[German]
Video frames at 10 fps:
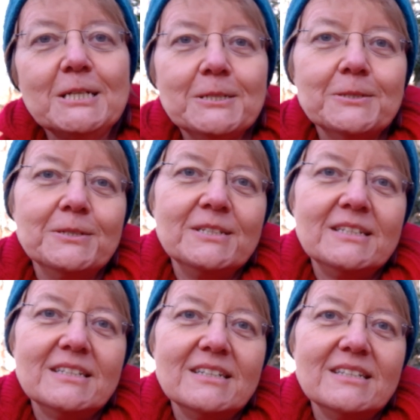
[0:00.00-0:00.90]

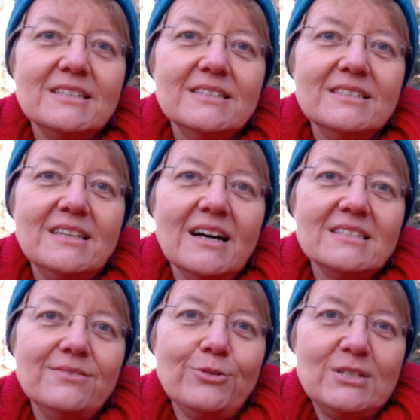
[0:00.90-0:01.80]
und äh, ja,
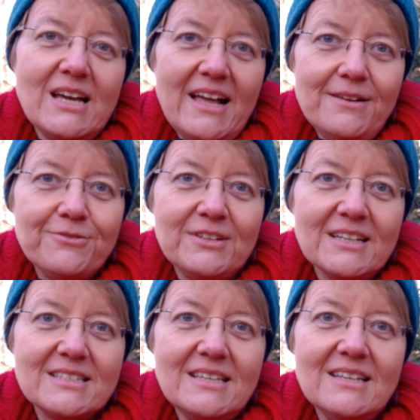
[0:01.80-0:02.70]
sie wird dir helfen,
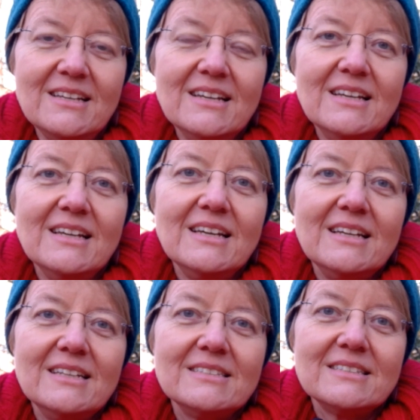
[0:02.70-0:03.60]
dass sie,
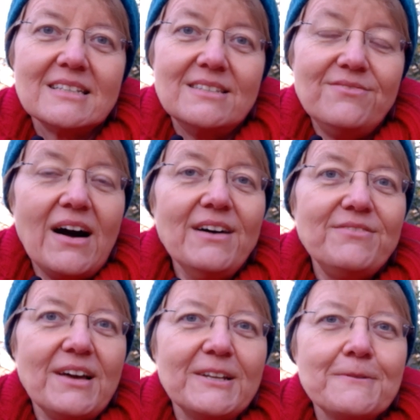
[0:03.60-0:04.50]
dass sie wahr
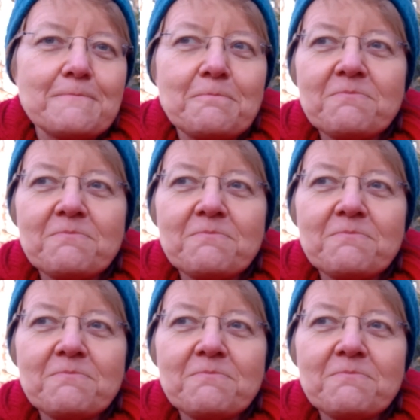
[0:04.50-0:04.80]
werden.